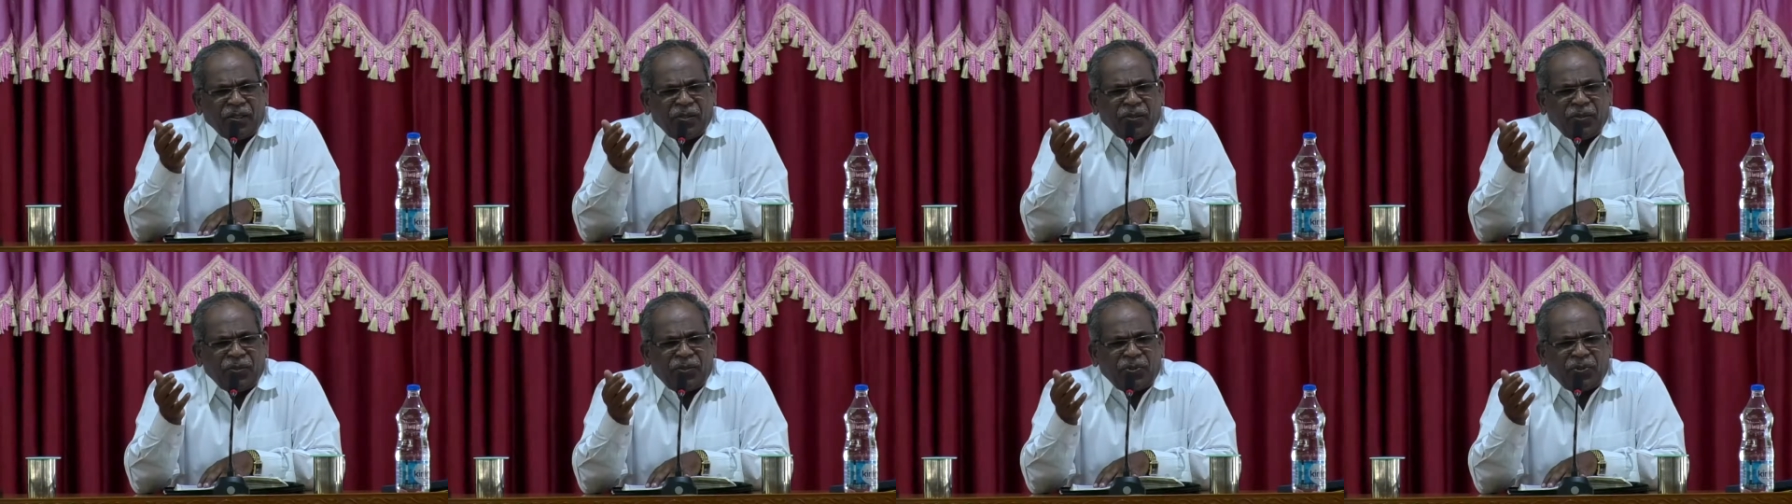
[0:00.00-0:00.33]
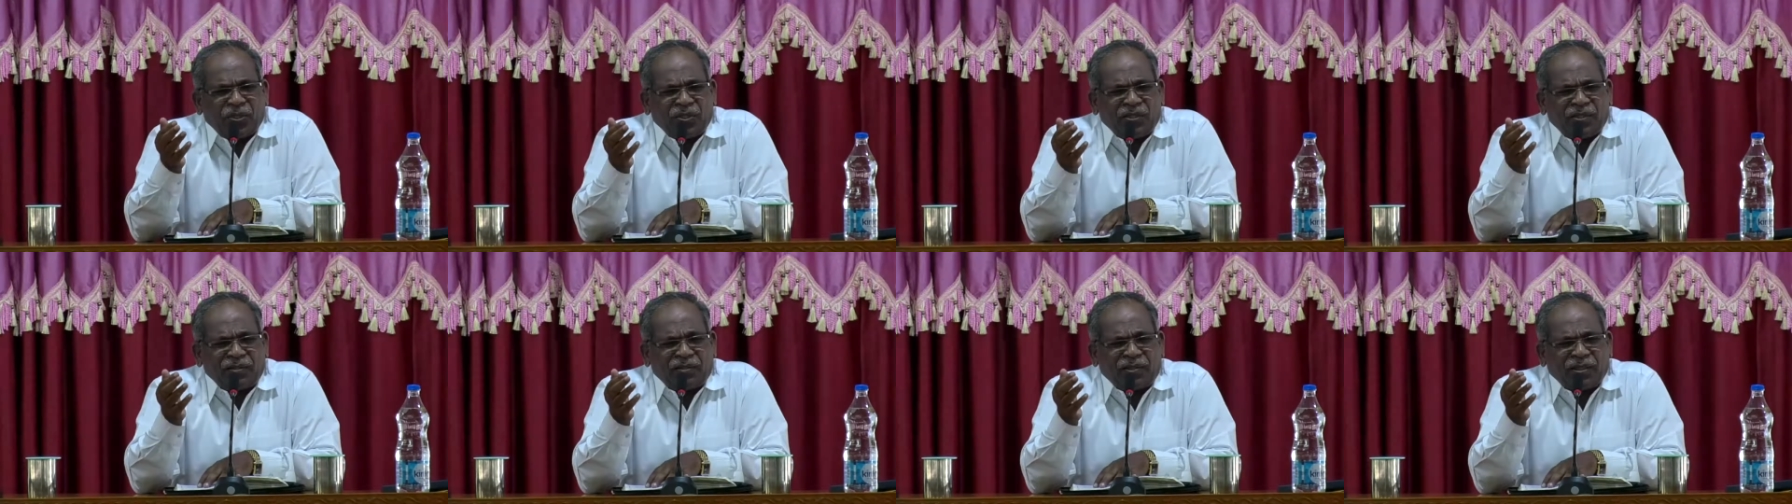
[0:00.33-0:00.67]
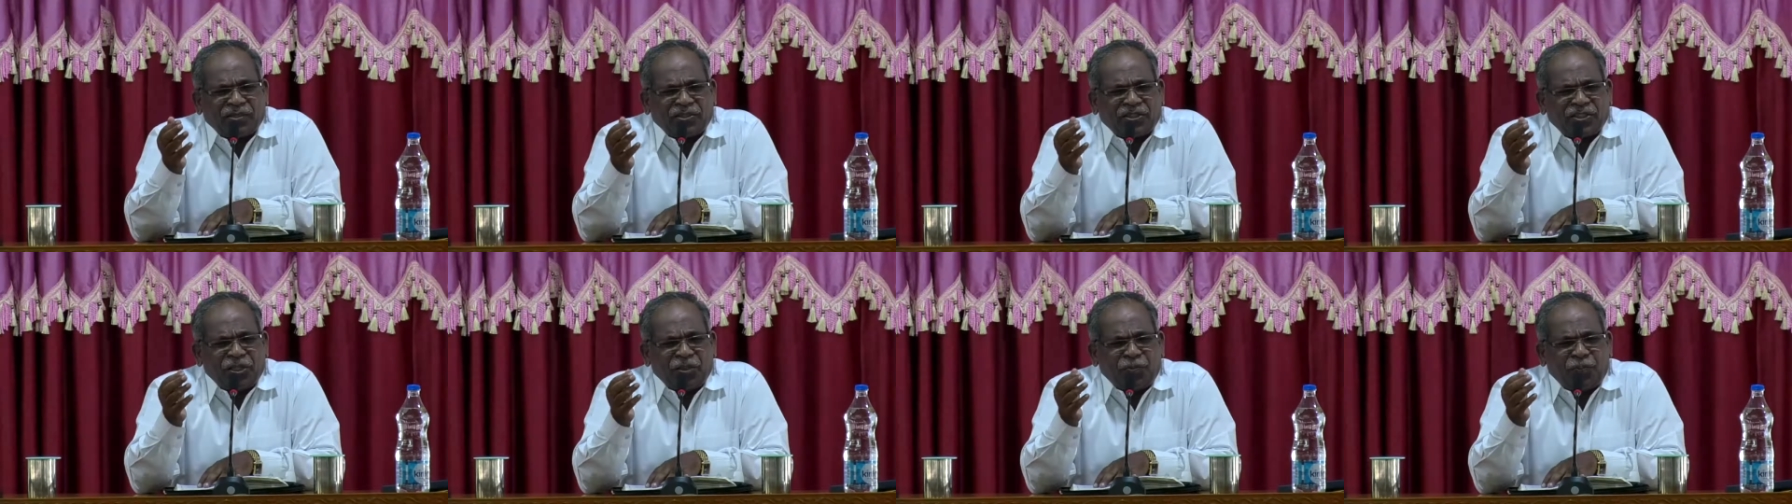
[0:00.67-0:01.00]

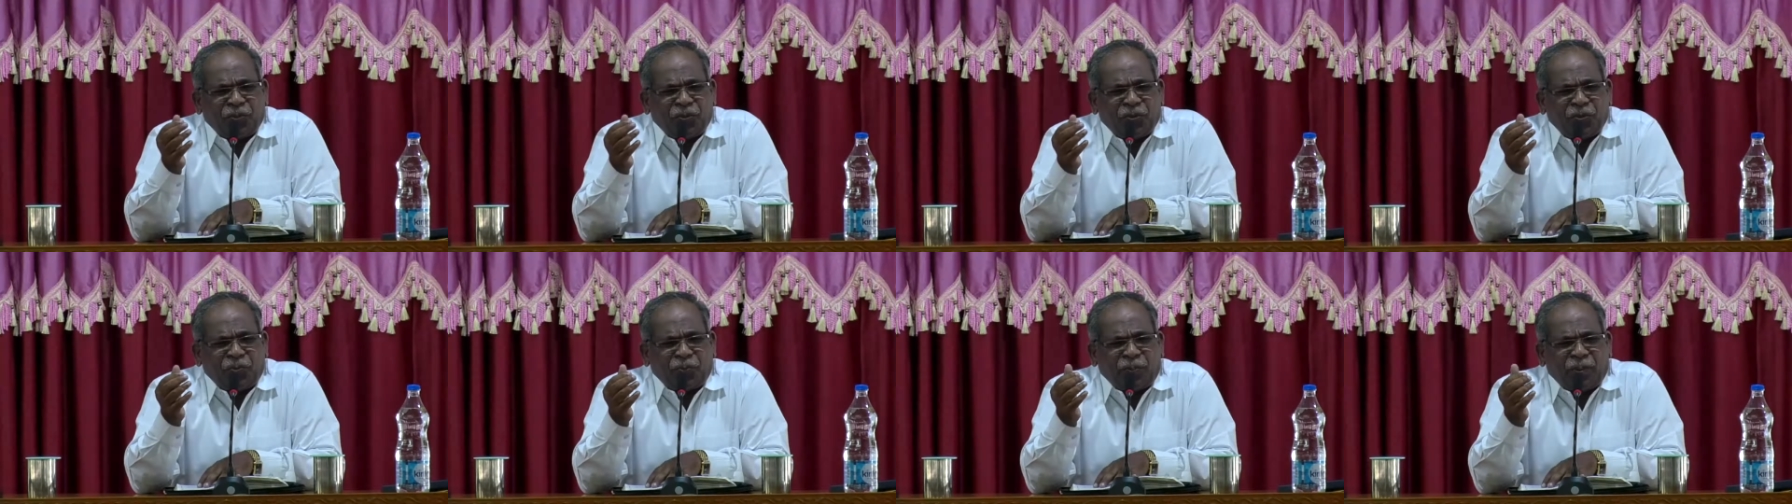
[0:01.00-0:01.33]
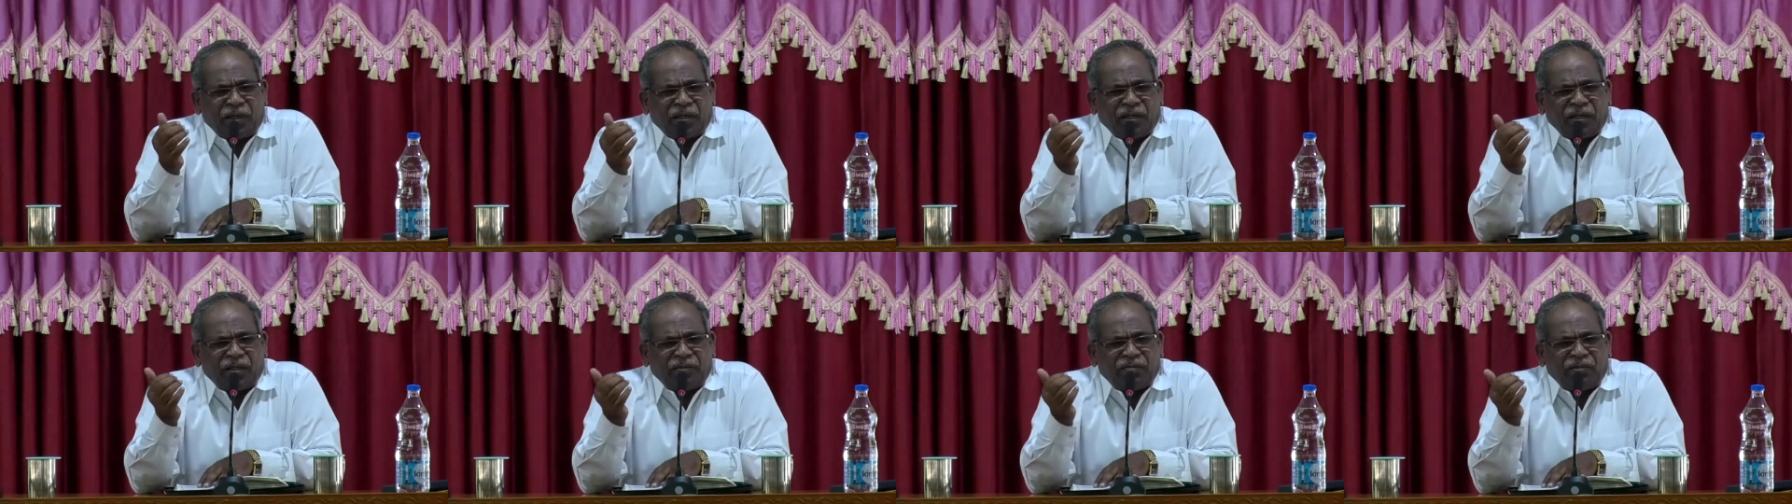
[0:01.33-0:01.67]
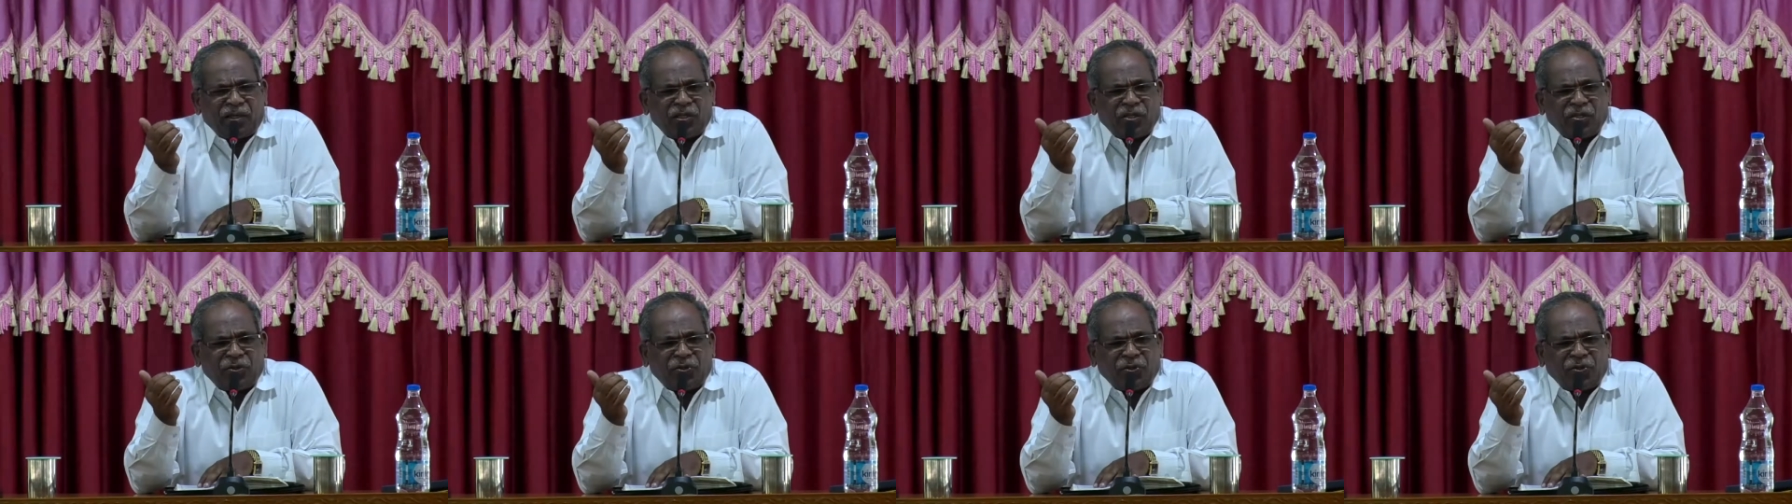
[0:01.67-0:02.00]
కూర్చున్నంతసేపు పక్క
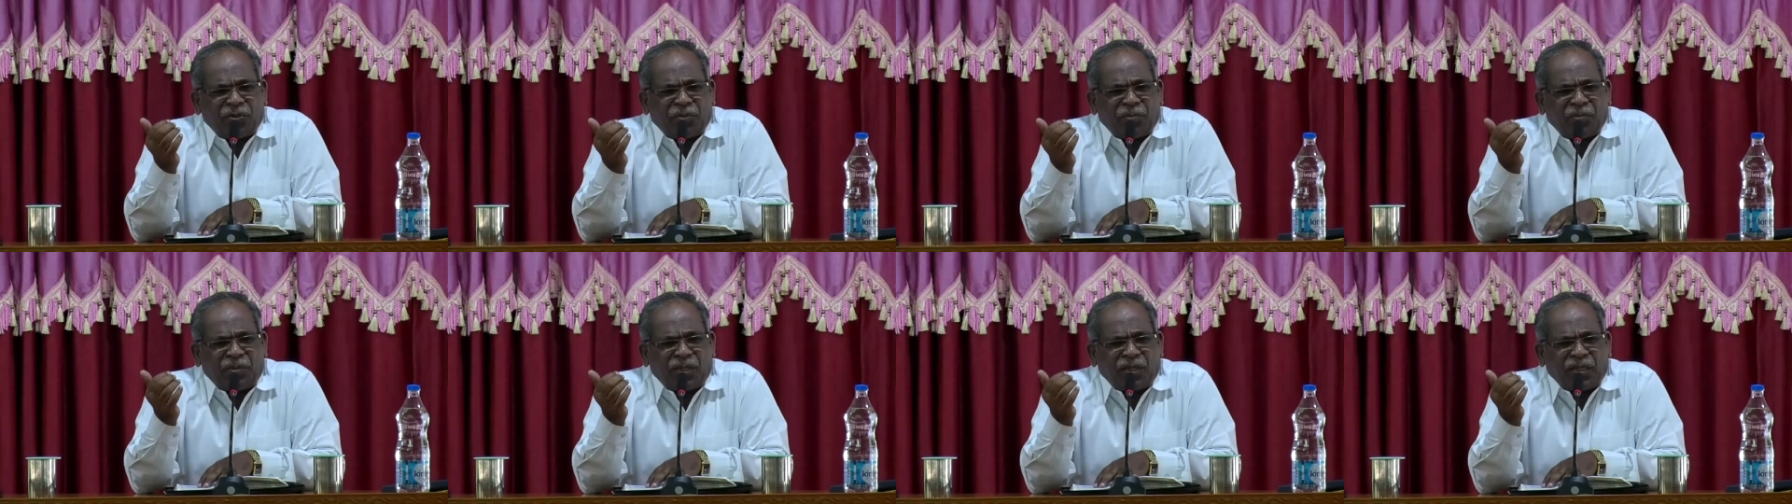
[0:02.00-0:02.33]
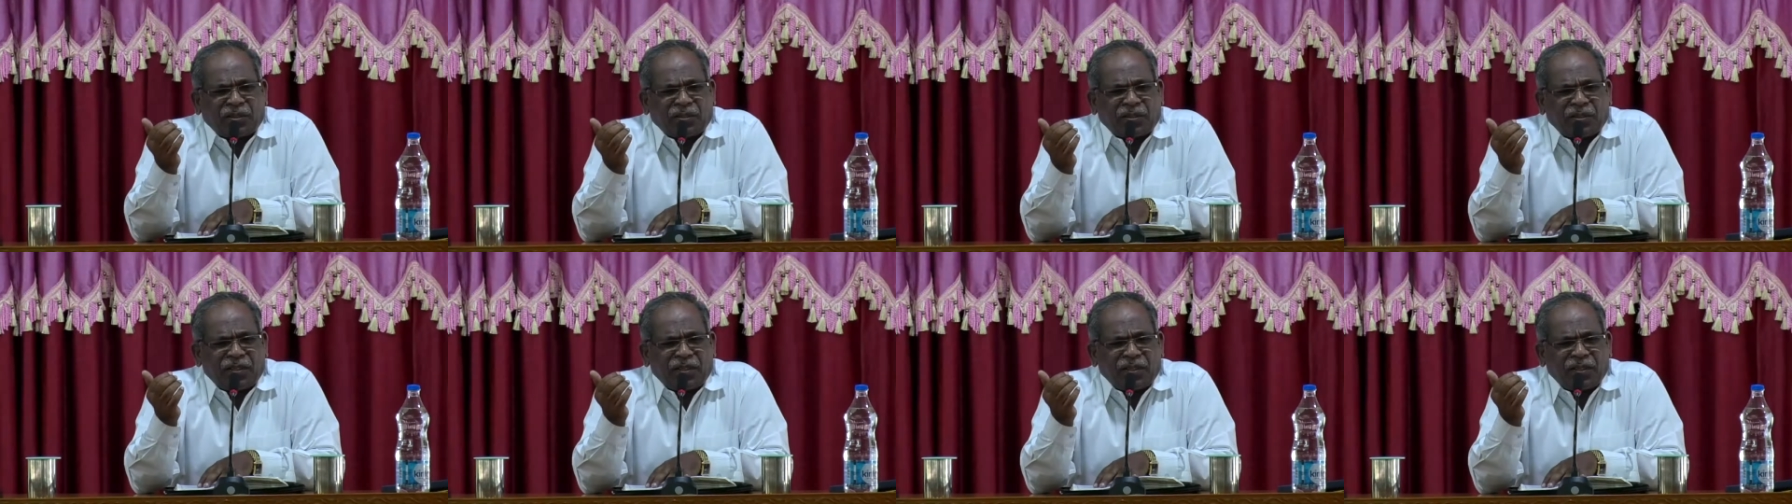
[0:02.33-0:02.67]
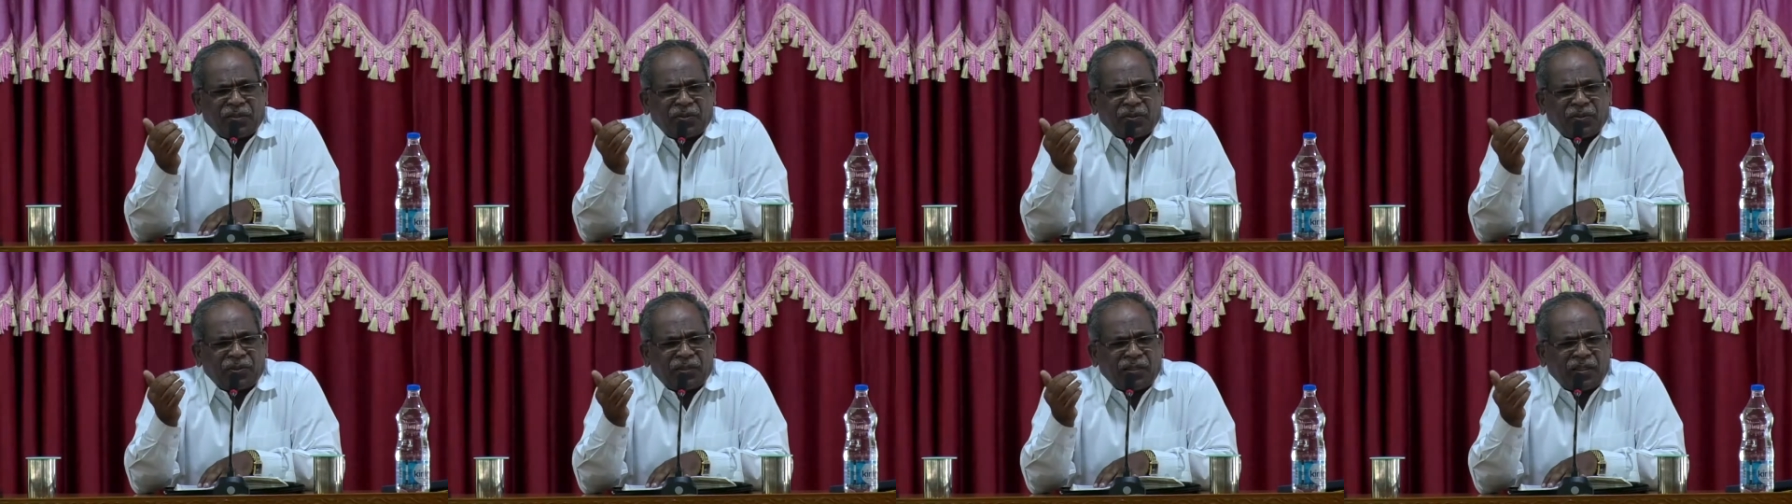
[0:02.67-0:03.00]
వారితో
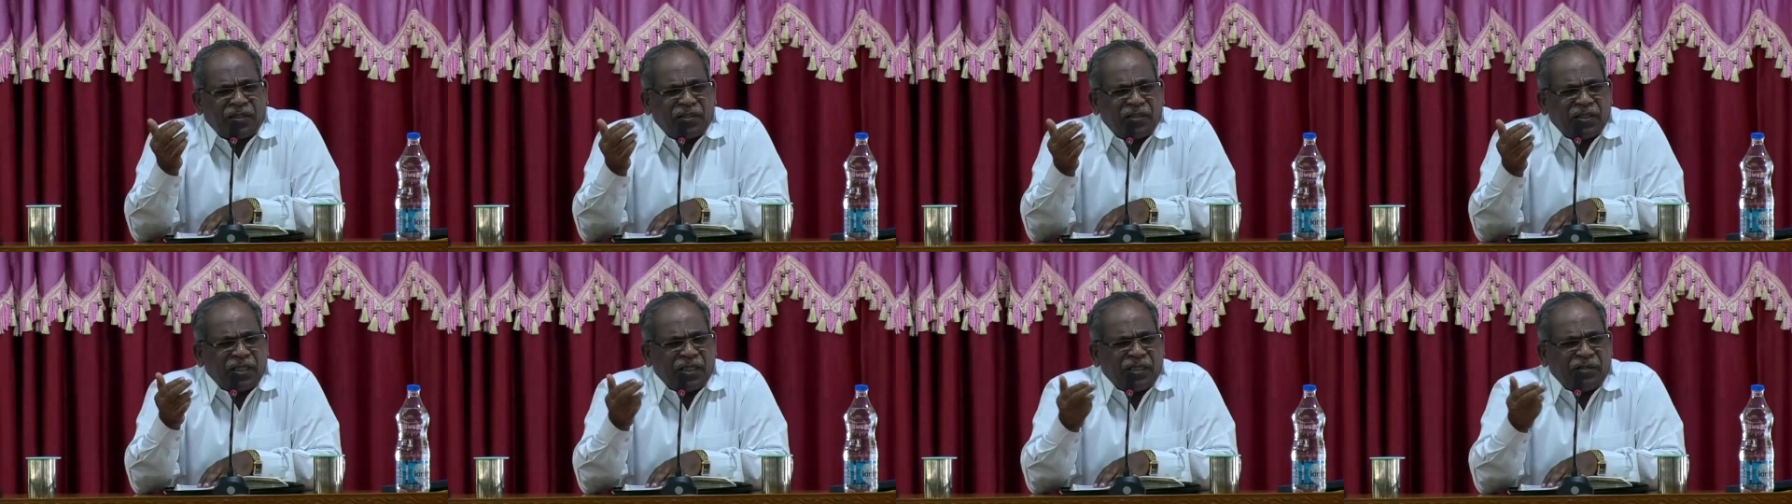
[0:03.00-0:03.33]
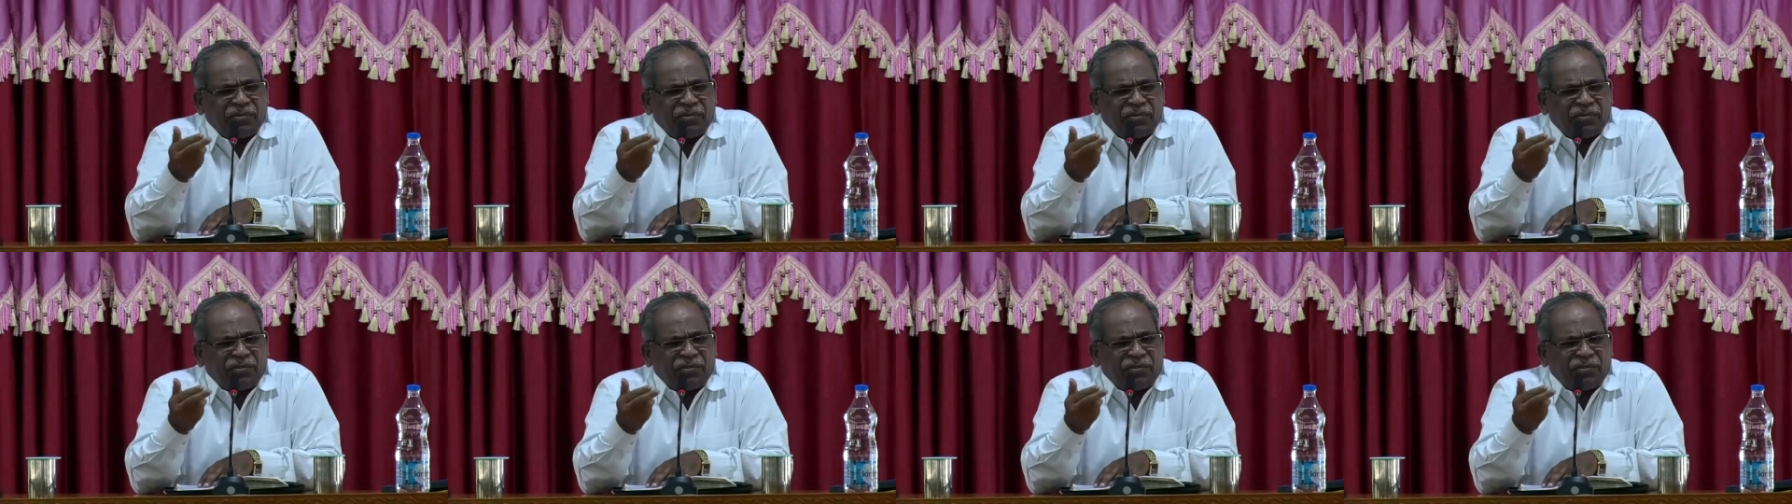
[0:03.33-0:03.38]
మాట్లాడకుండా